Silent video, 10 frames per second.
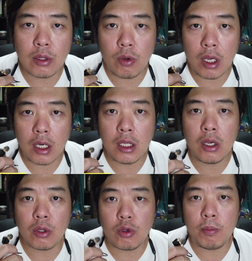ตัวเรื่อง
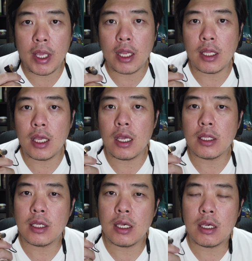ของตัวเบสเนี่ย
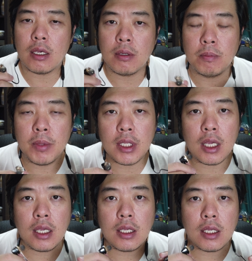อาจจะไม่
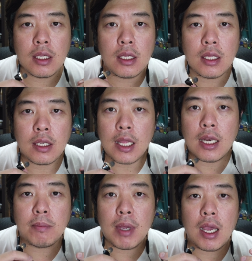ได้
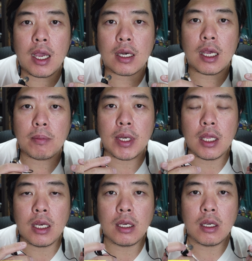แน่นมากนัก ไม่
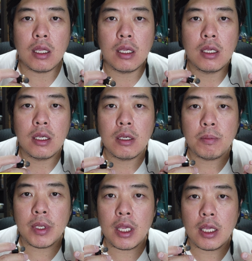ได้
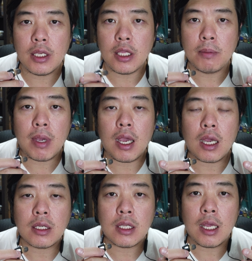ไม่ได้ดีมา
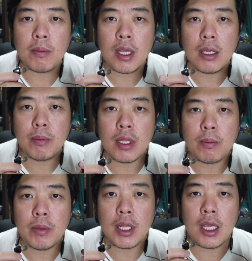กนะครับให้ไม่
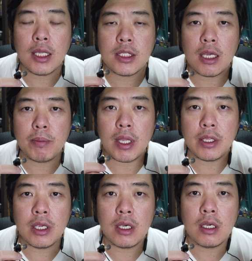ไม่ได้ให้เสียงเบส
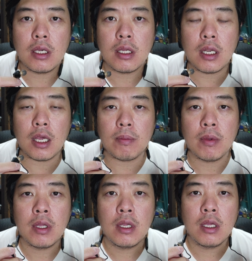เยอะนะครับ
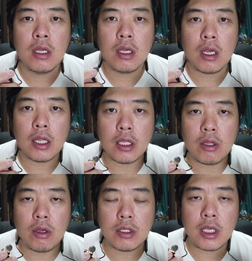อาจจะ
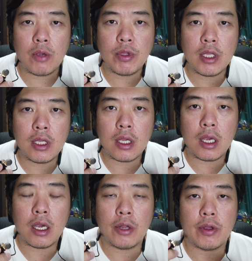ต้องใช้วิธี
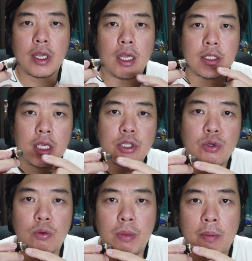โดยการใช้
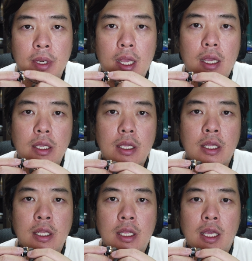จุกแบบเนี้ย
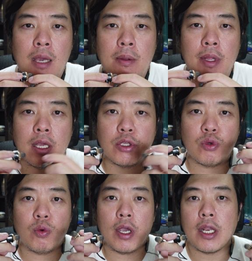แย่แบบเนี้ย
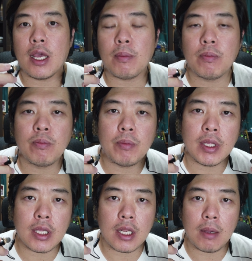ช่วยนะครับ มั
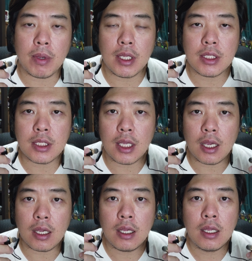นจะทำให้เสียง